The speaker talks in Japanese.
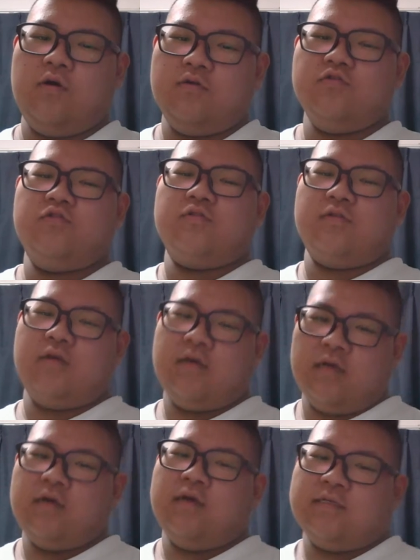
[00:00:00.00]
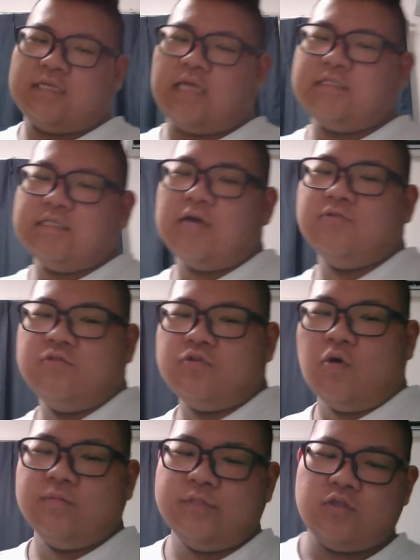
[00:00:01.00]
うず、さすがう
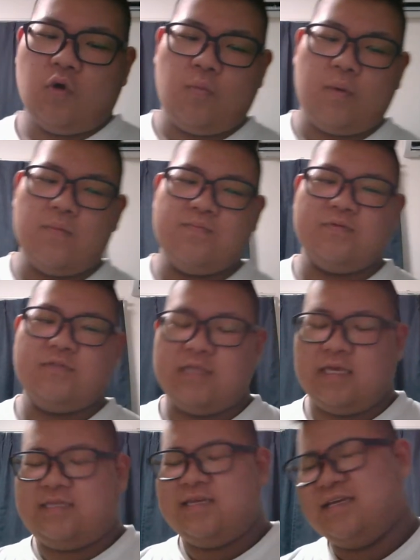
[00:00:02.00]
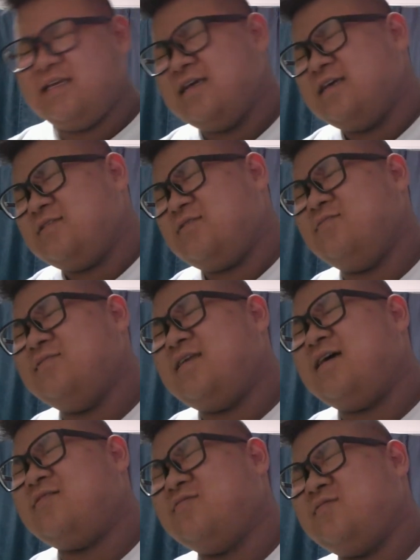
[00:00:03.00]
ぞうむぞう、凡夫風情。そん
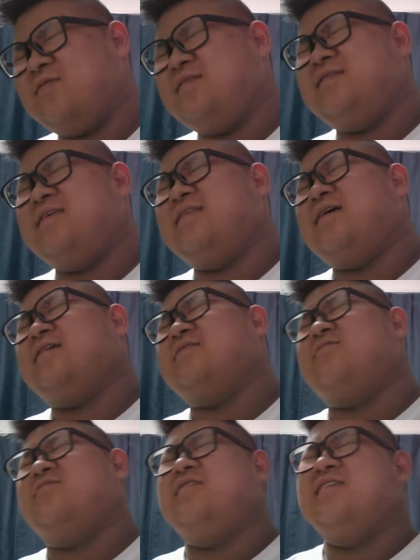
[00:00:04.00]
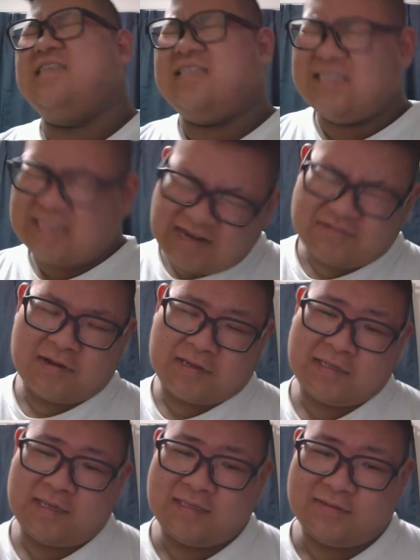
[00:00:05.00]
なこと言ってたら、その人気になるわ
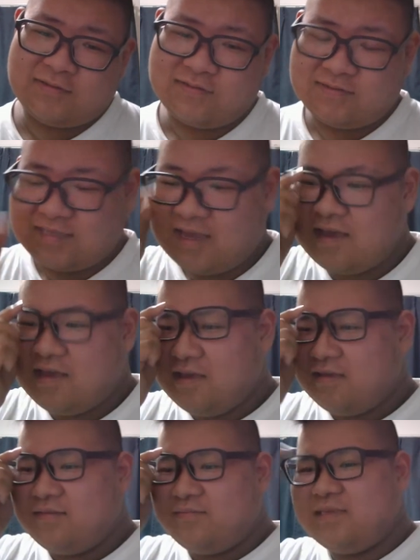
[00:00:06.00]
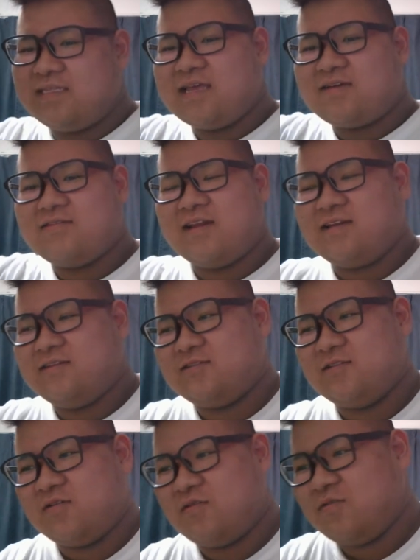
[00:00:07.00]
けないんで、そのさ、見てくれる
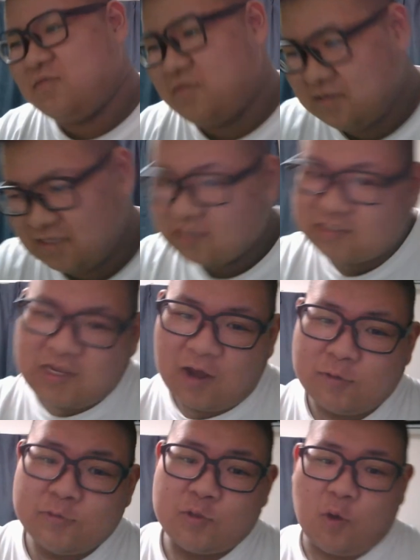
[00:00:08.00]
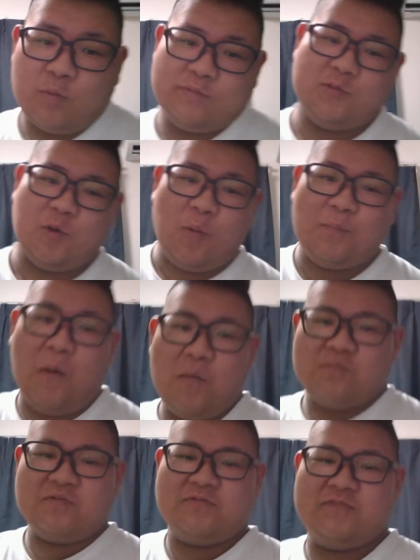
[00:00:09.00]
人のこのね、さすがうぞうむぞう、凡
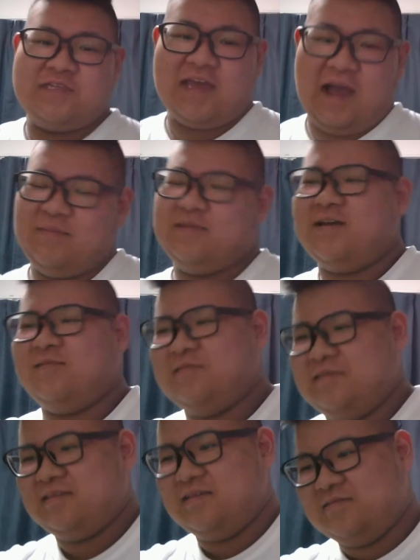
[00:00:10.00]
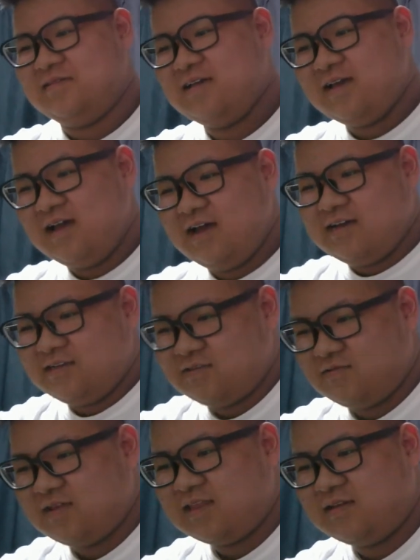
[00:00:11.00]
夫風情が、みたいなこと言っる。
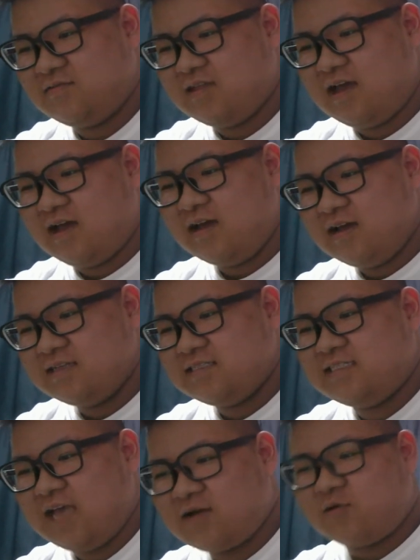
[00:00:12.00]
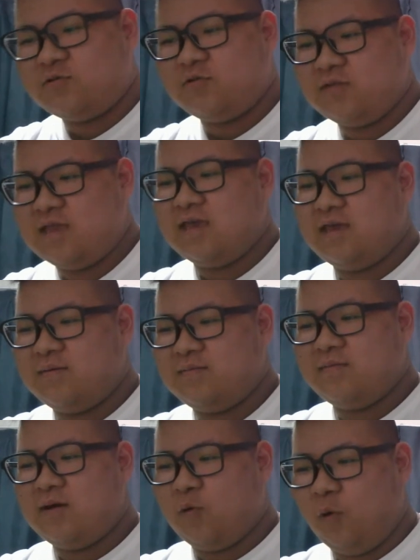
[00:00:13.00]
そのなんだろうな、雑魚のね、
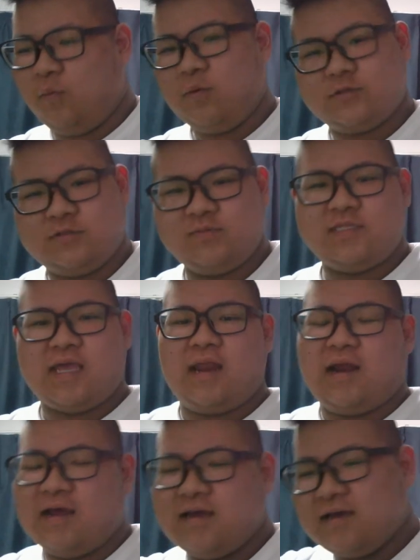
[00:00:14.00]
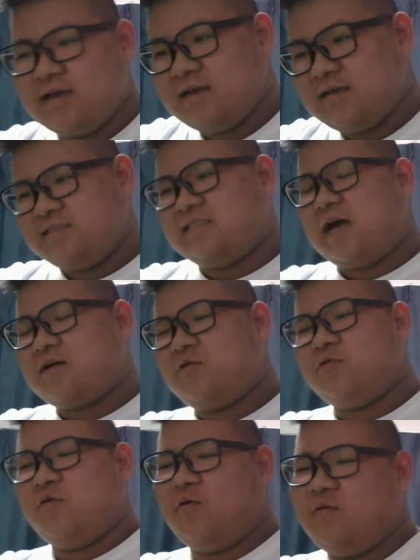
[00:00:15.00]
大ボスみたいな。
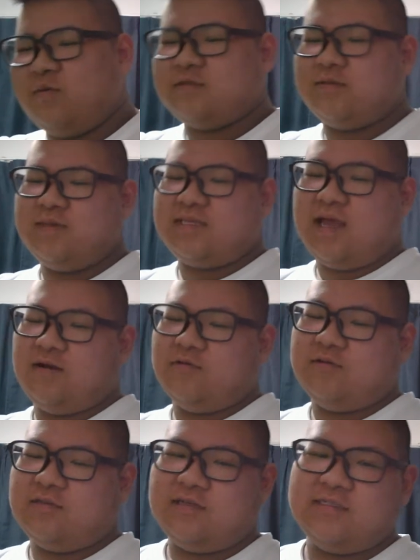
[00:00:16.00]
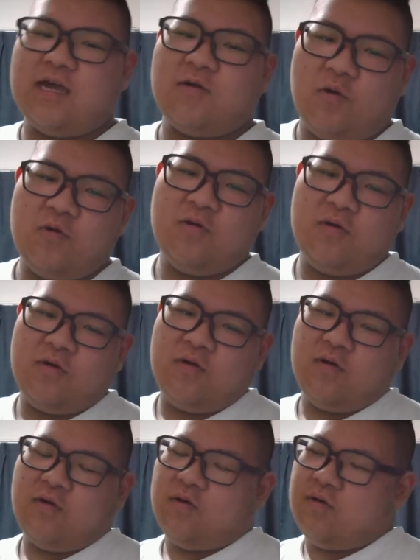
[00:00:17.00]
ザコの大ボスみたいなこと言ってる、ザコ。
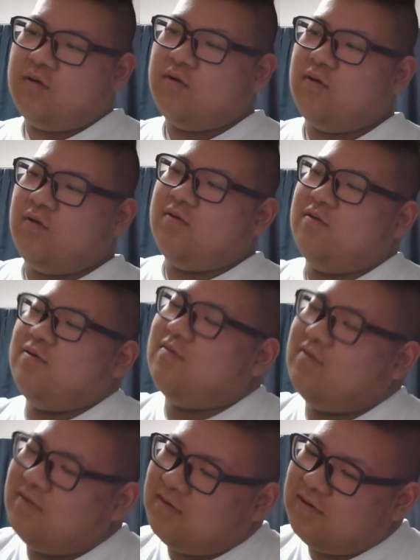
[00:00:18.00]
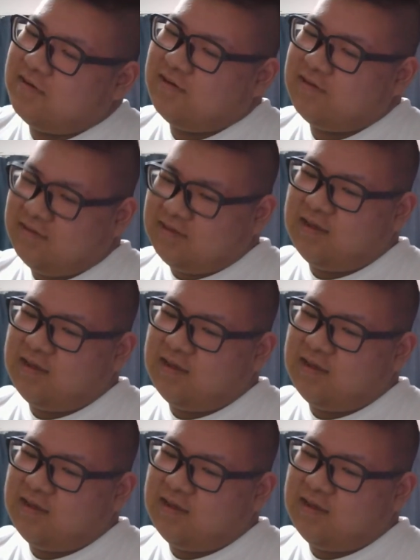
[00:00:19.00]
うん。